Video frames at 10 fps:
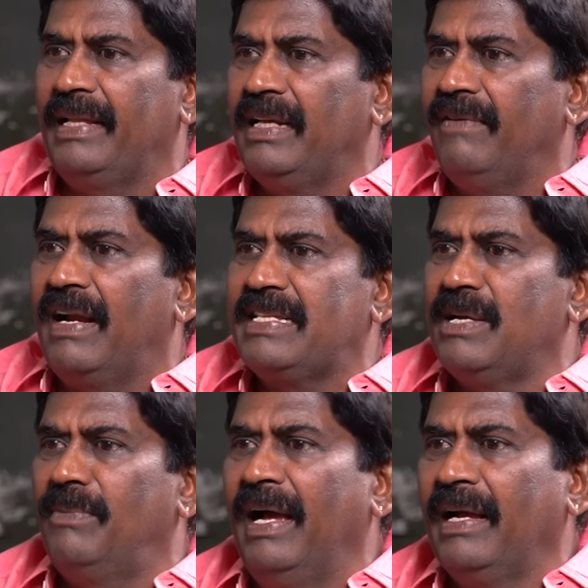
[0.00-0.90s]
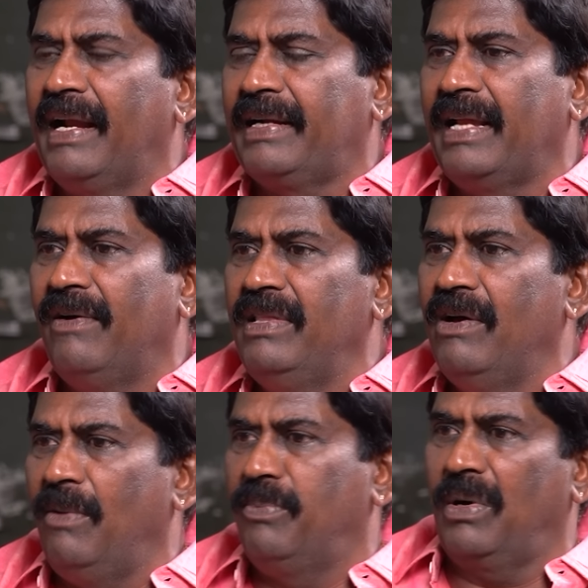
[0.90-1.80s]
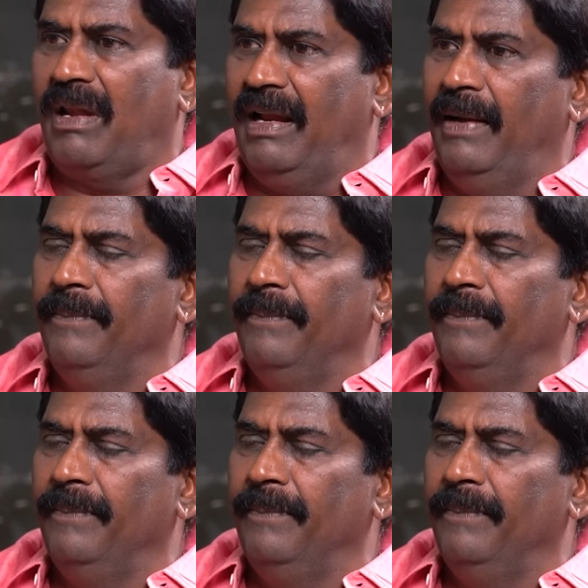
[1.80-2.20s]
இடத்துல வளைச்சோம்னா கரெக்டாக வந்து அவரை போட்டுடலாம்